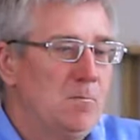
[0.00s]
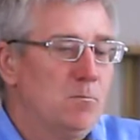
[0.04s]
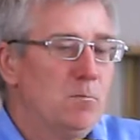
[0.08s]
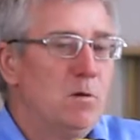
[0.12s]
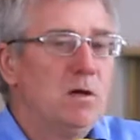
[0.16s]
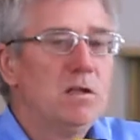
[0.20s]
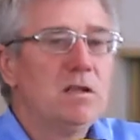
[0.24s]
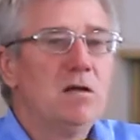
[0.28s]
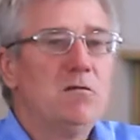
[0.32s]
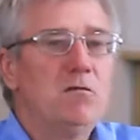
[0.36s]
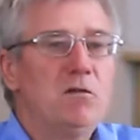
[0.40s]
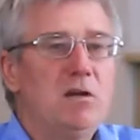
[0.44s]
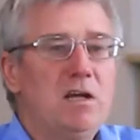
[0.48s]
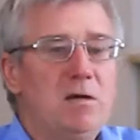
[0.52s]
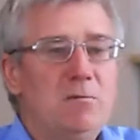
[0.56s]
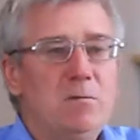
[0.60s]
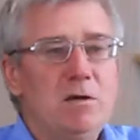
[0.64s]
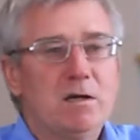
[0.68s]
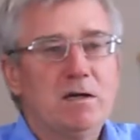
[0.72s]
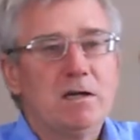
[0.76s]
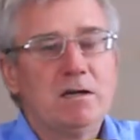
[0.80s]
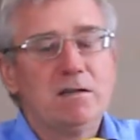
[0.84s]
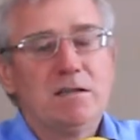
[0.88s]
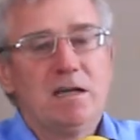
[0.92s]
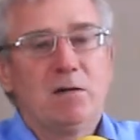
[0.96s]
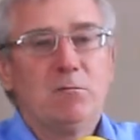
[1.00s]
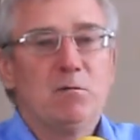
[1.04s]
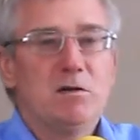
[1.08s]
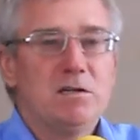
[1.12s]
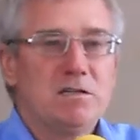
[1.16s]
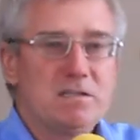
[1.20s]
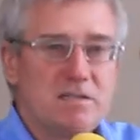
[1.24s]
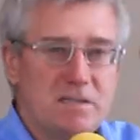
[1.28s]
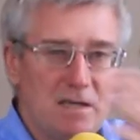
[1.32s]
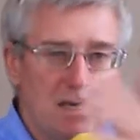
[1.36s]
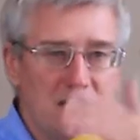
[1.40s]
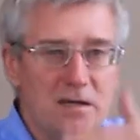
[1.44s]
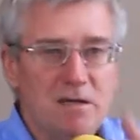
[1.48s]
Было время, когда мы
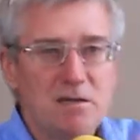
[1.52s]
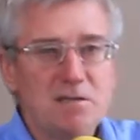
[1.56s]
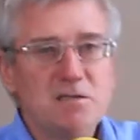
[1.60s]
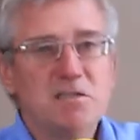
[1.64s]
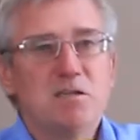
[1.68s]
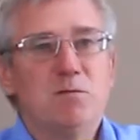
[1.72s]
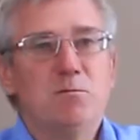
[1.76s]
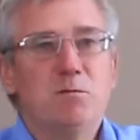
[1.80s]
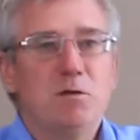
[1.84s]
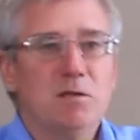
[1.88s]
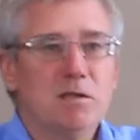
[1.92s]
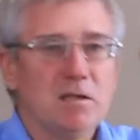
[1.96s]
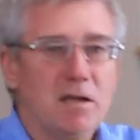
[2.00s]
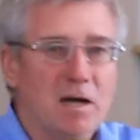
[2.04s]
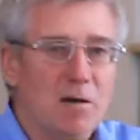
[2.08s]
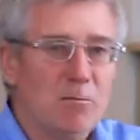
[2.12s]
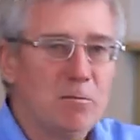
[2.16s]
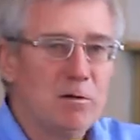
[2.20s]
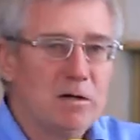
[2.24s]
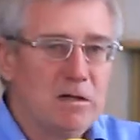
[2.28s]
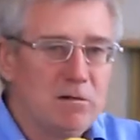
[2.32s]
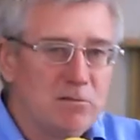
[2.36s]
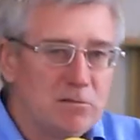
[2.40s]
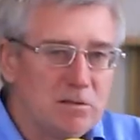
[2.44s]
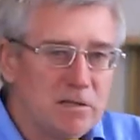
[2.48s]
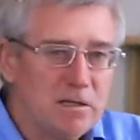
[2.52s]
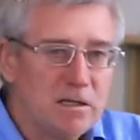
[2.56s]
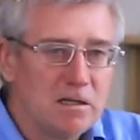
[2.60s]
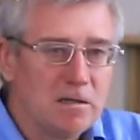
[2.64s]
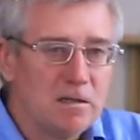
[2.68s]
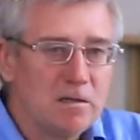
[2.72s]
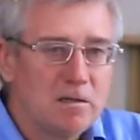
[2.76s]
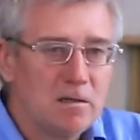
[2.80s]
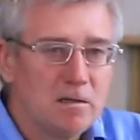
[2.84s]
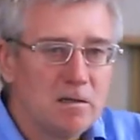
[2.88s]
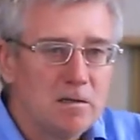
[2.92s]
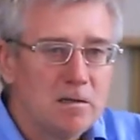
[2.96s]
сеяли семена, правда?